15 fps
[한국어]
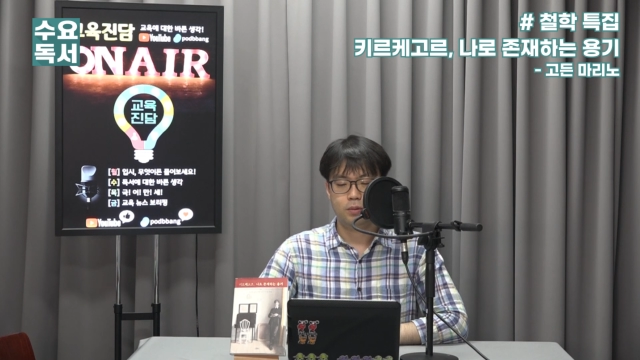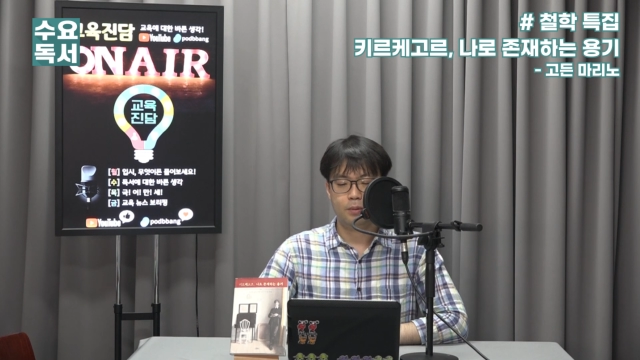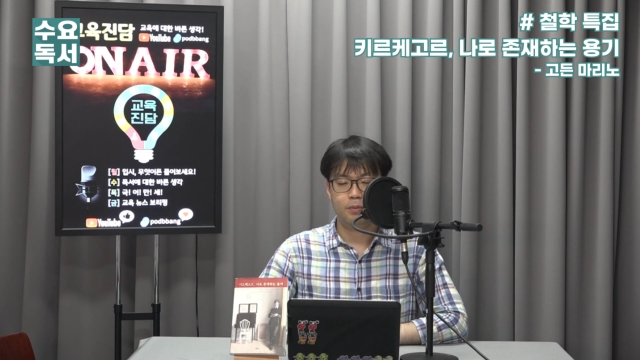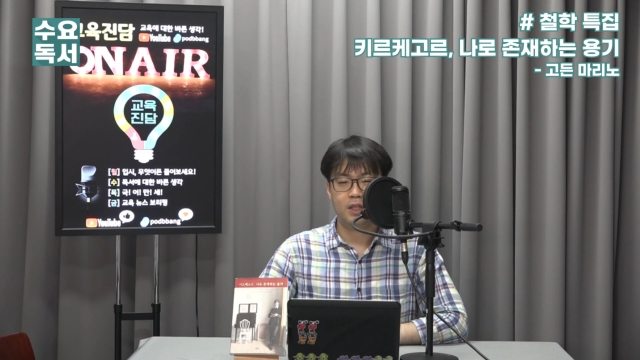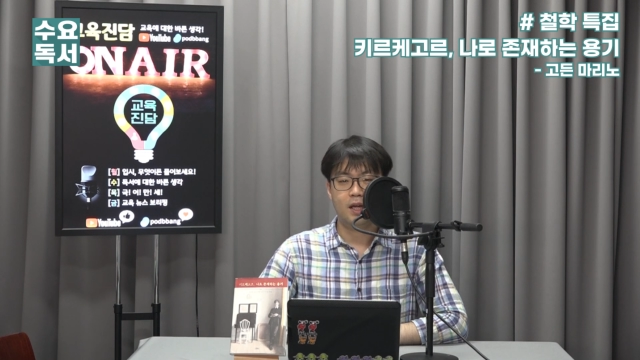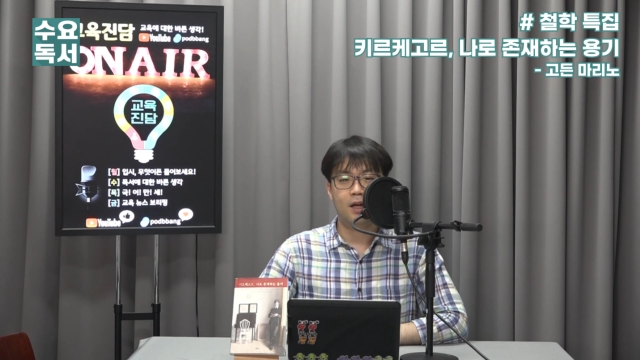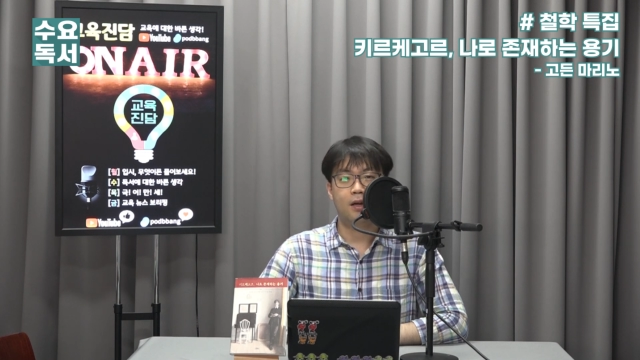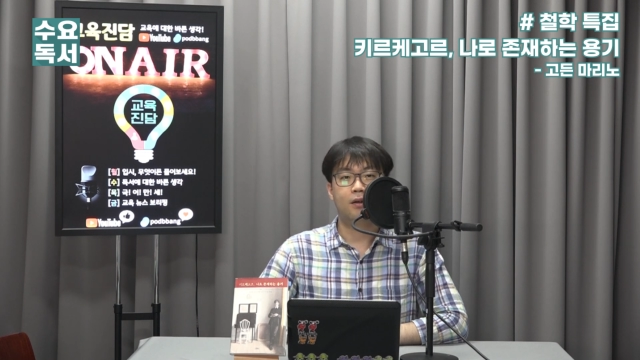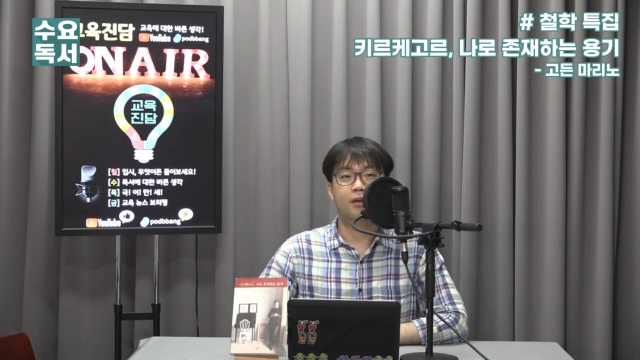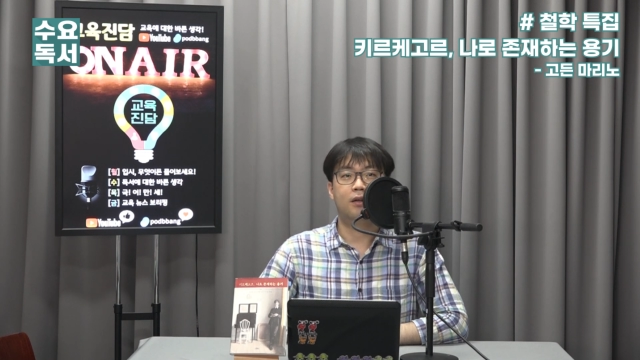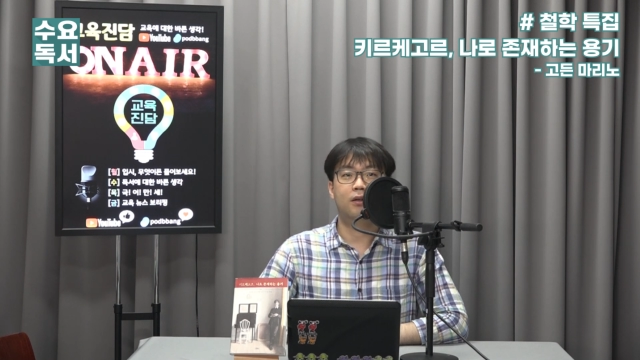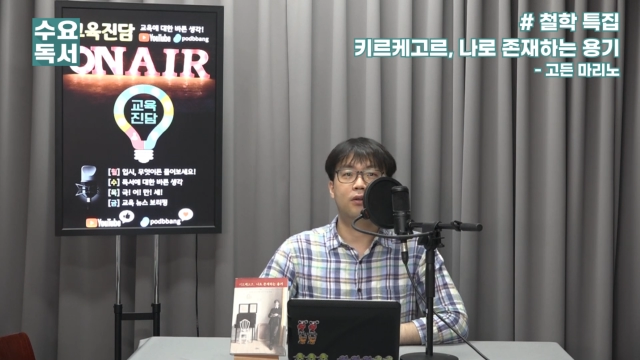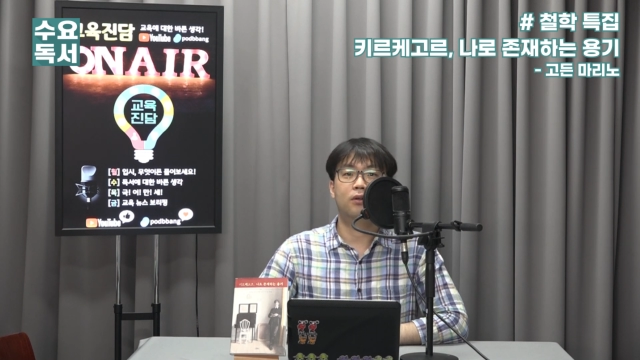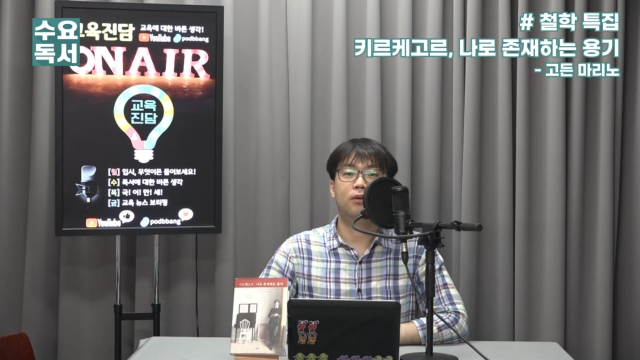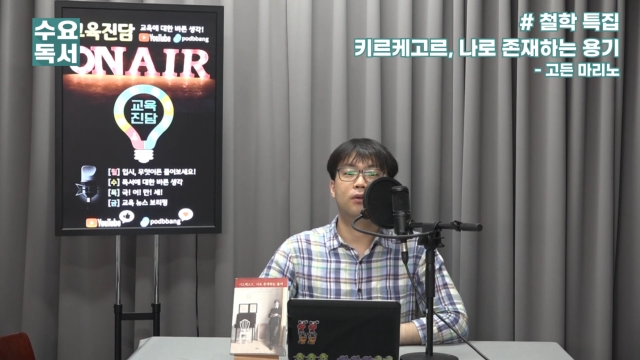궁금합니다.
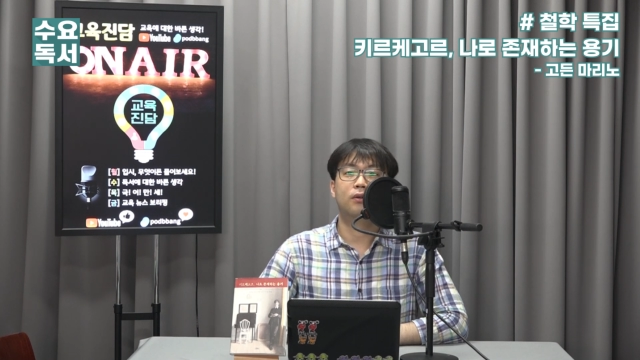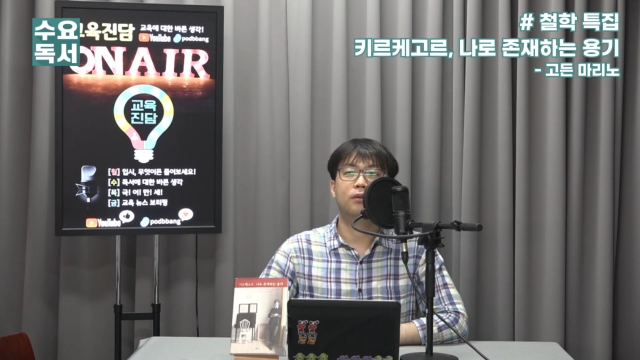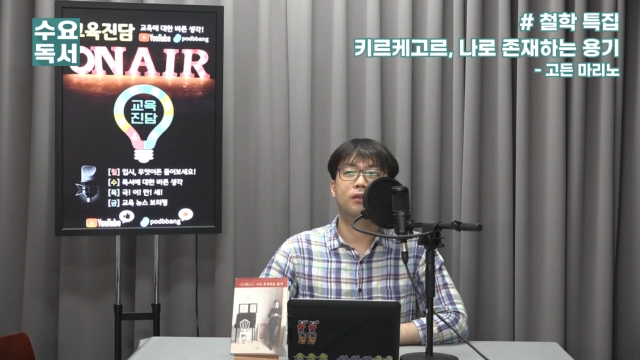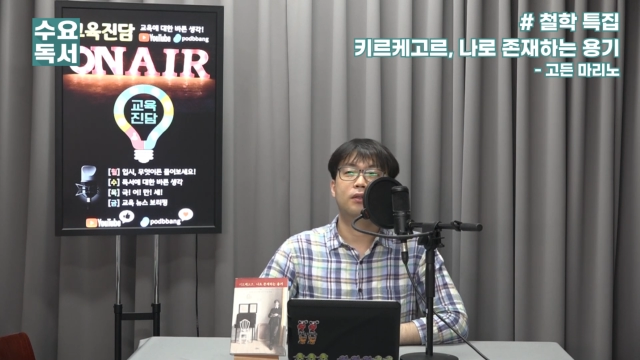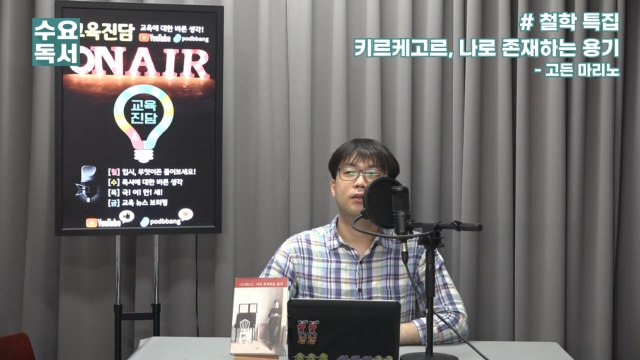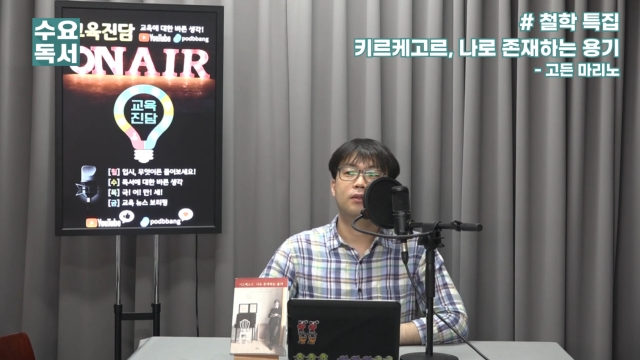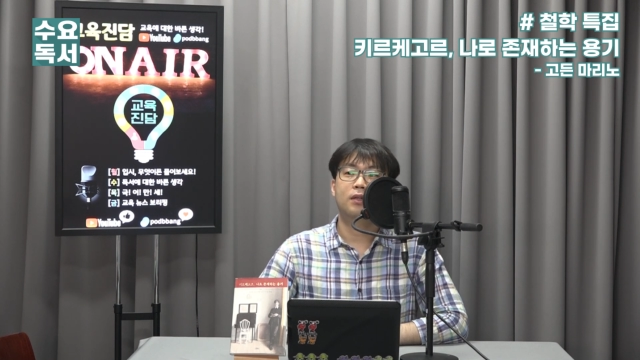어,